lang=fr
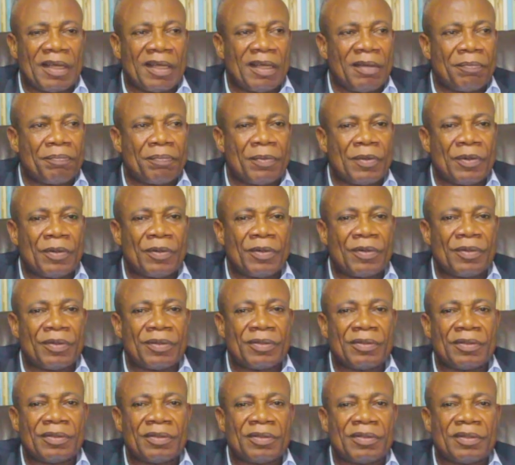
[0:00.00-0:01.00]
par
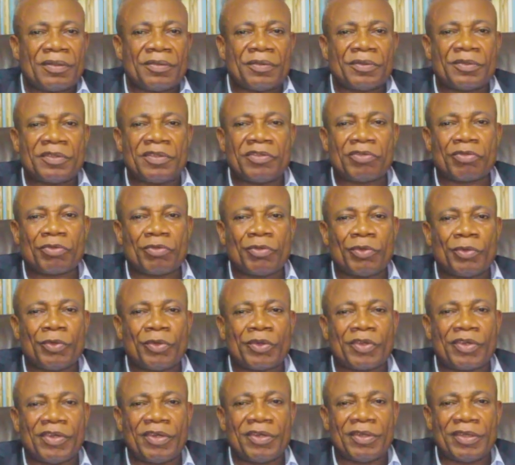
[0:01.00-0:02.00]
rapport au
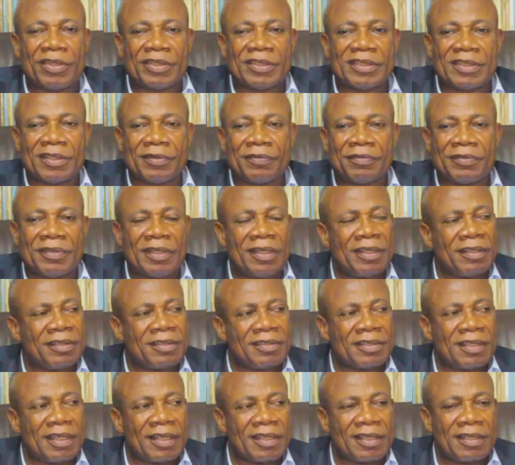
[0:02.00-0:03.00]
discours que le chef de
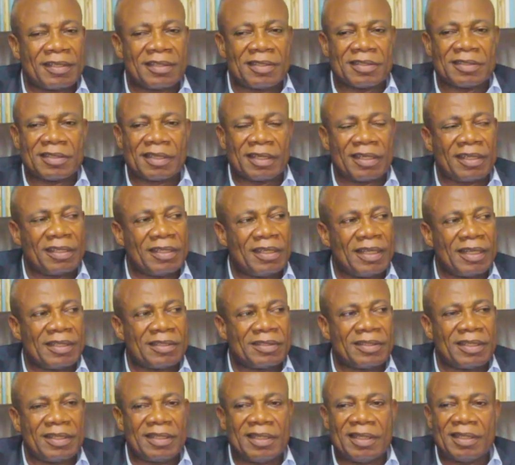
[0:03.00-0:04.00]
l'État, guidé a
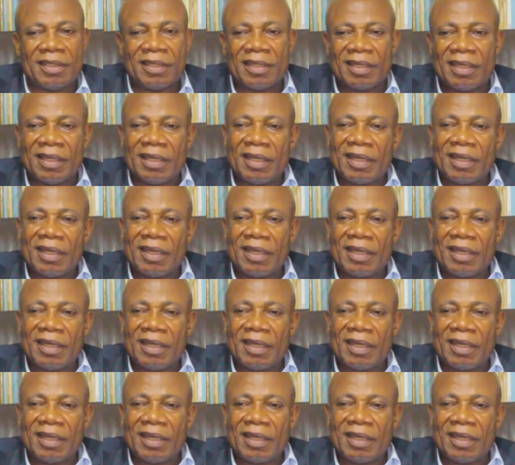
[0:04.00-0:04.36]
tenu